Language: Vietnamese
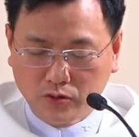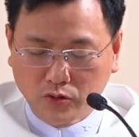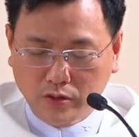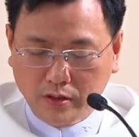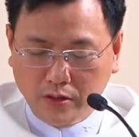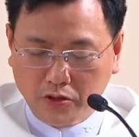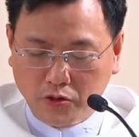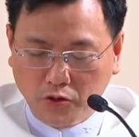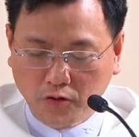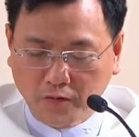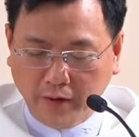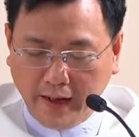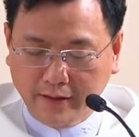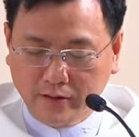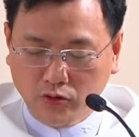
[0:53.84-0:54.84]
Chúa Giêsu
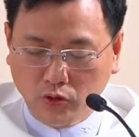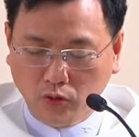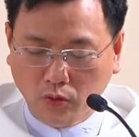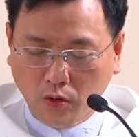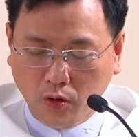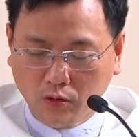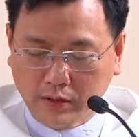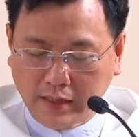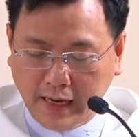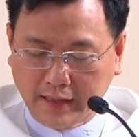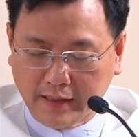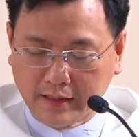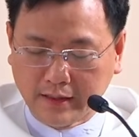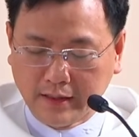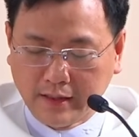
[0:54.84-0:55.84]
phán dụ ngôn
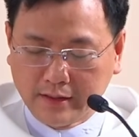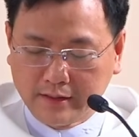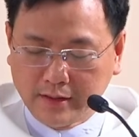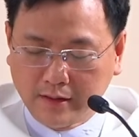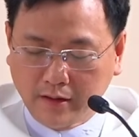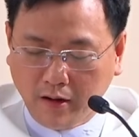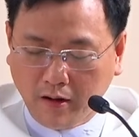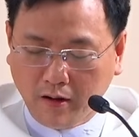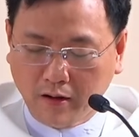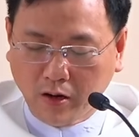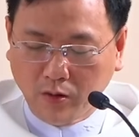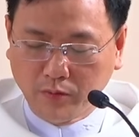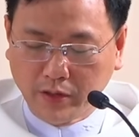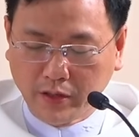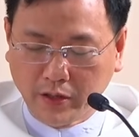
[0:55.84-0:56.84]
này nhưng họ
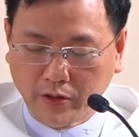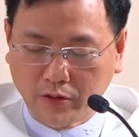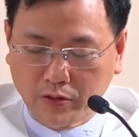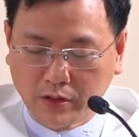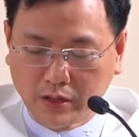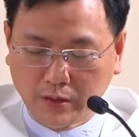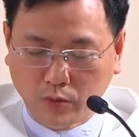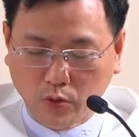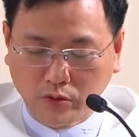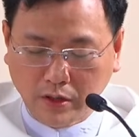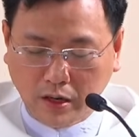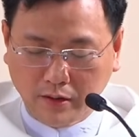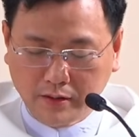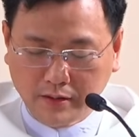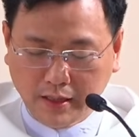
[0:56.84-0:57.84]
không hiểu người muốn
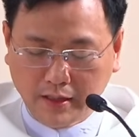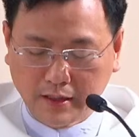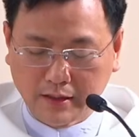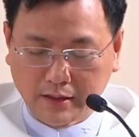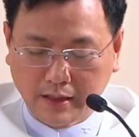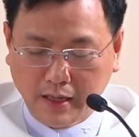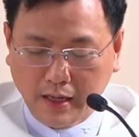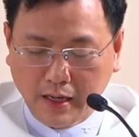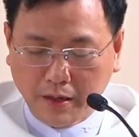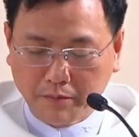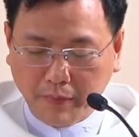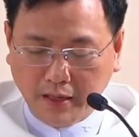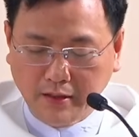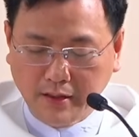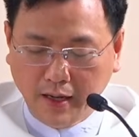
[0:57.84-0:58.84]
nói gì.
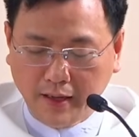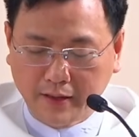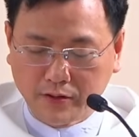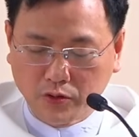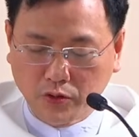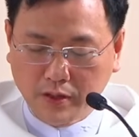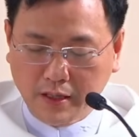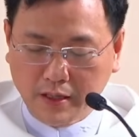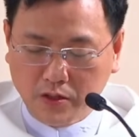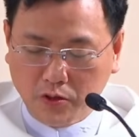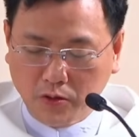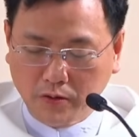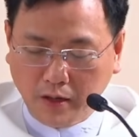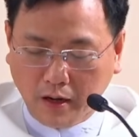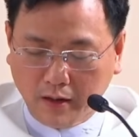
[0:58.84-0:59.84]
Bây giờ Chúa
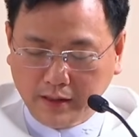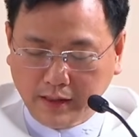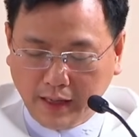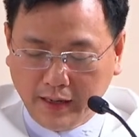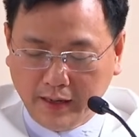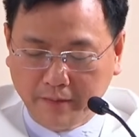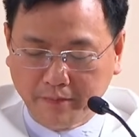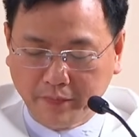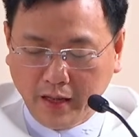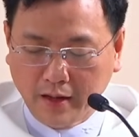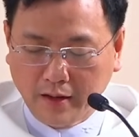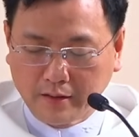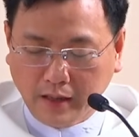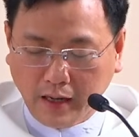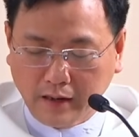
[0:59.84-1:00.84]
Giêsu nói thêm:
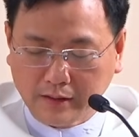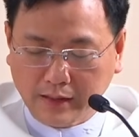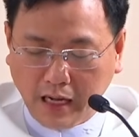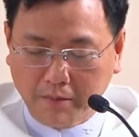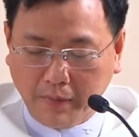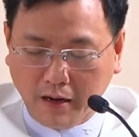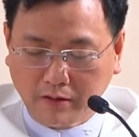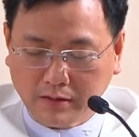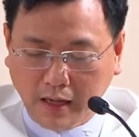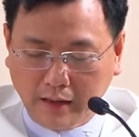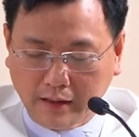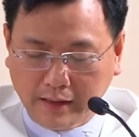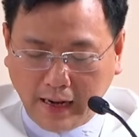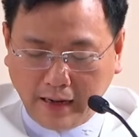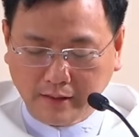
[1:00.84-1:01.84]
Thật ta bảo thật